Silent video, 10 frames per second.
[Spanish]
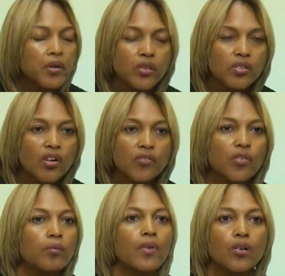Pero de todas
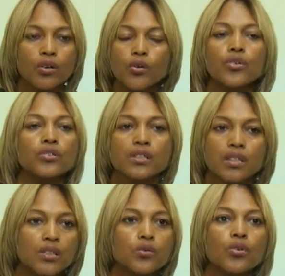formas, aunque uno no
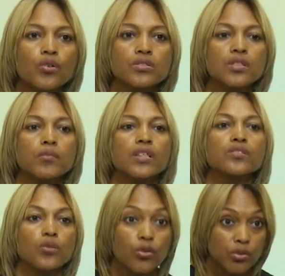tenga ningún
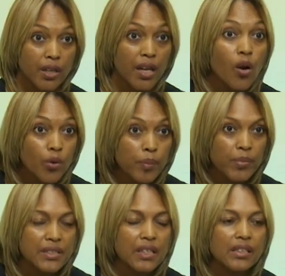conocimiento, cuando llegas a un
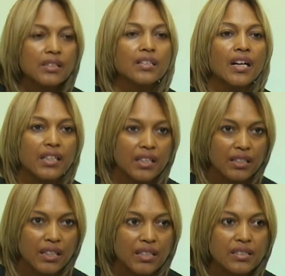especialista es el que
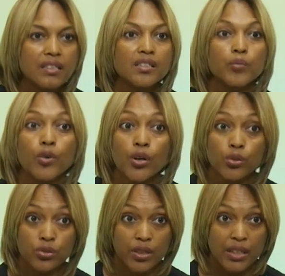te dice el tipo de
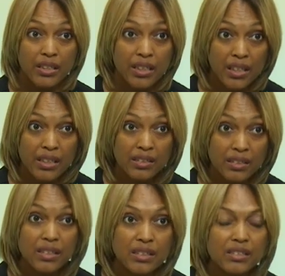rostro que tienes,
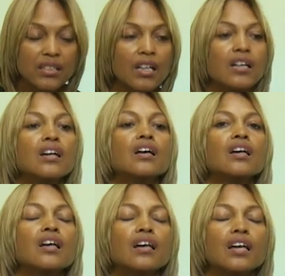¿ya?
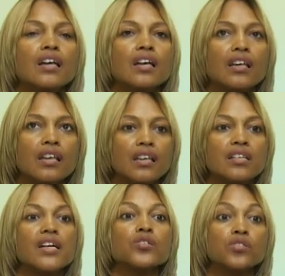
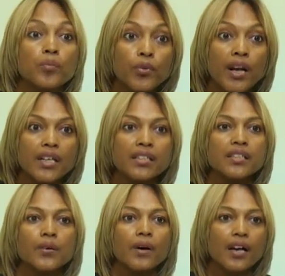Eh, y entonces por ahí
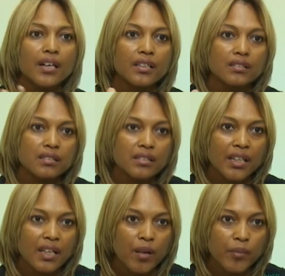te va
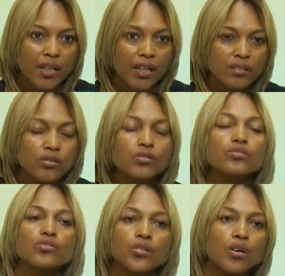encaminando
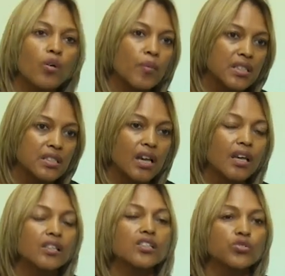sobre los
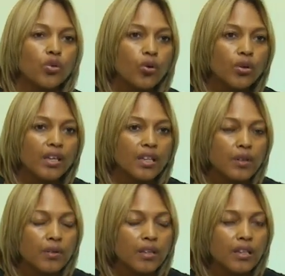masajes y todo lo que
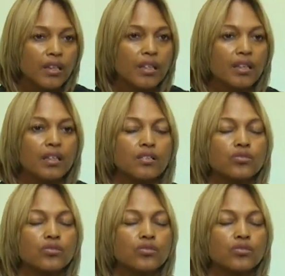debes de,